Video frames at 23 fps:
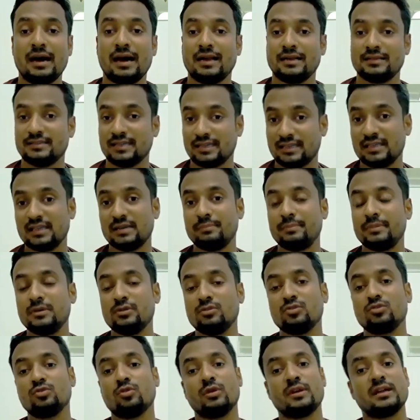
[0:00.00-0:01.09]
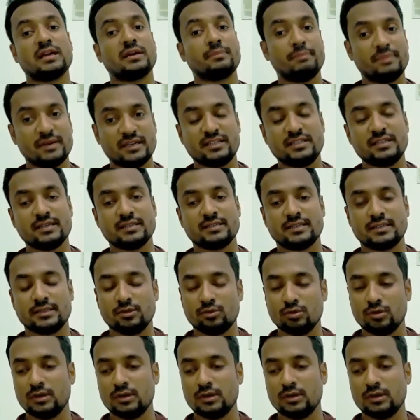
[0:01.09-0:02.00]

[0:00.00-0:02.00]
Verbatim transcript: আর যাদের ভিউজ অনেক বেশি আছে